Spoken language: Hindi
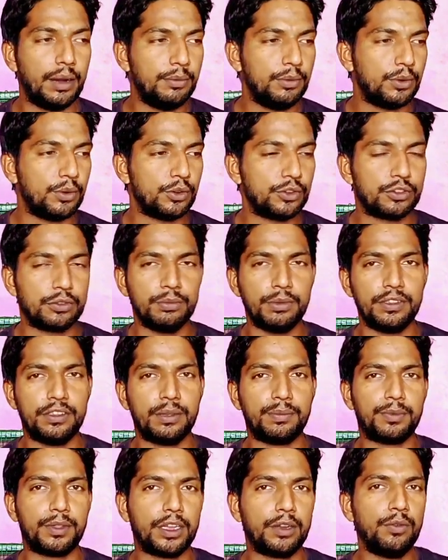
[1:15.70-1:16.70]
अब उसमें
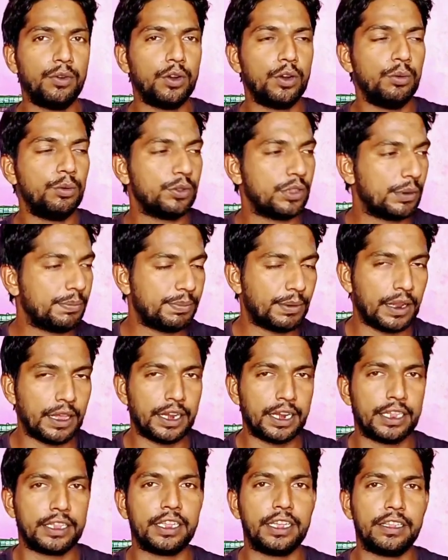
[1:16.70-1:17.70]
जब तक वो कबूतर
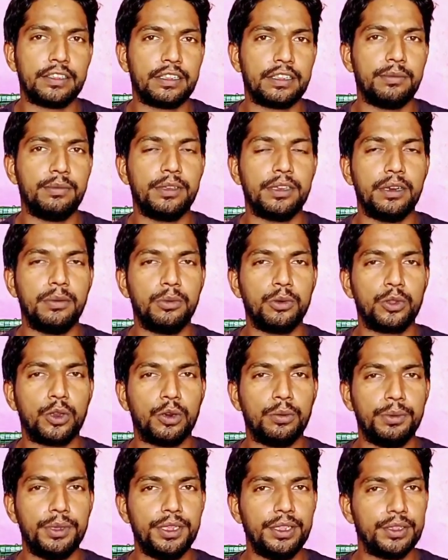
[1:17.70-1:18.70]
पड़ा रहता है सभी
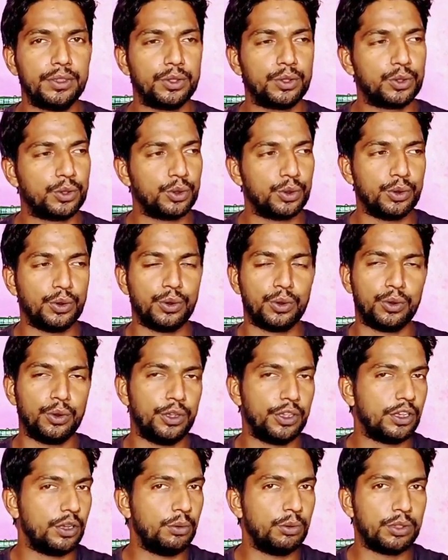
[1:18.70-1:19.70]
कबूतरों में तो
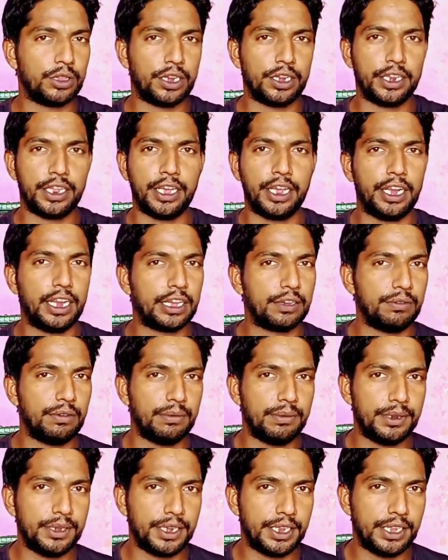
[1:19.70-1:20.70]
कोई कबूतर नया
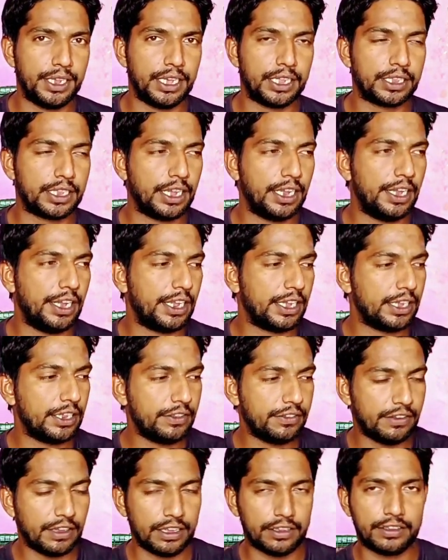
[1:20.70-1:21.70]
लकवे में नहीं आता है
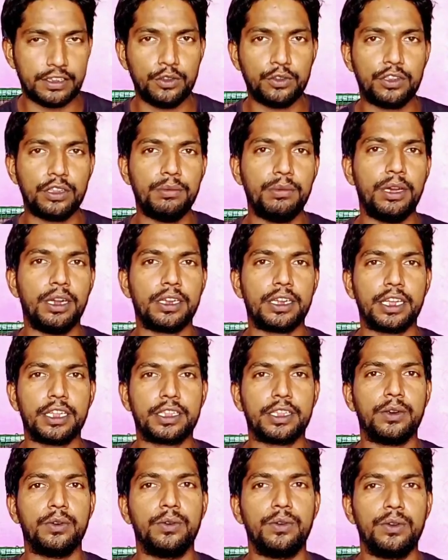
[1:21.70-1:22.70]
लेकिन जैसे ही उसे मैं
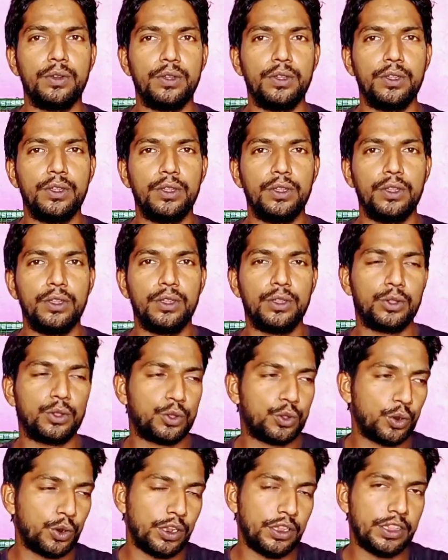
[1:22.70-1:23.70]
हटाता हूँ
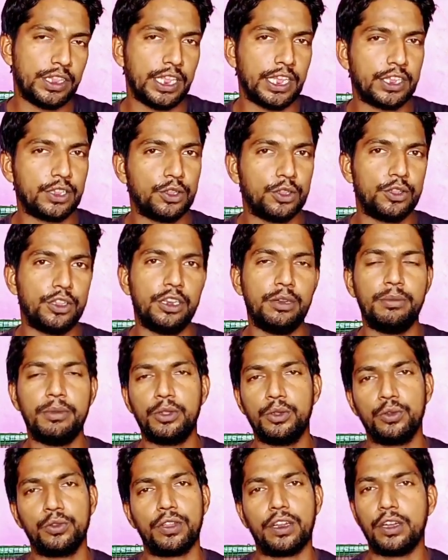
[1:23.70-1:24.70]
तुरंत एक दो दिन
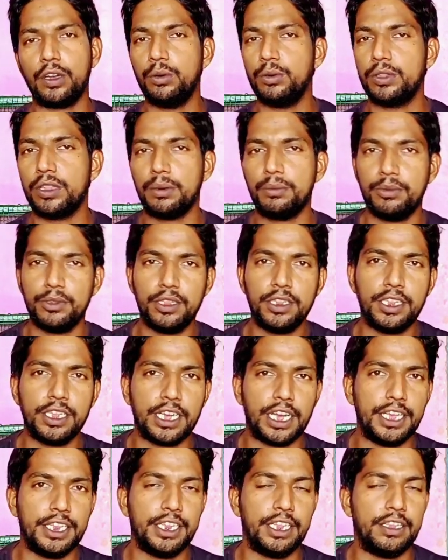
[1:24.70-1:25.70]
में दूसरा कबूतर मुझे
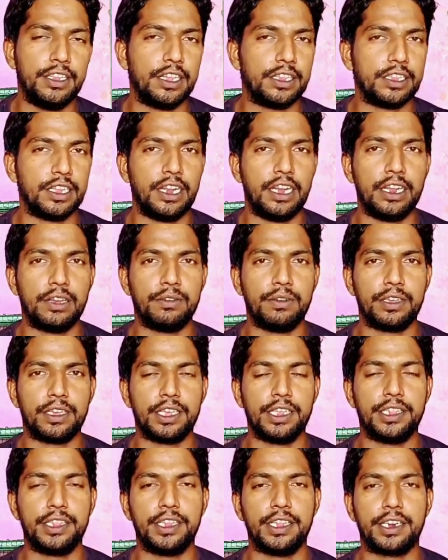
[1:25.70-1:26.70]
दिखाई दे जाता है लकवे
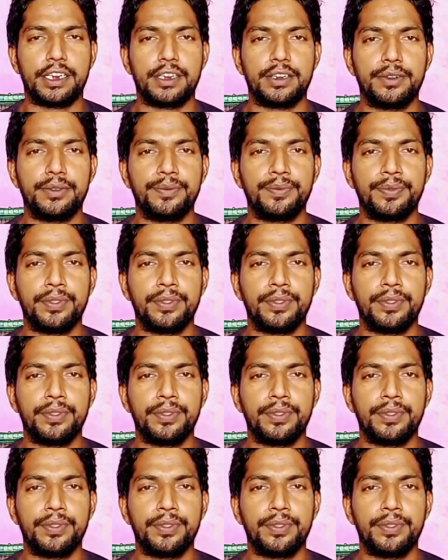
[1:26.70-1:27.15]
के अंदर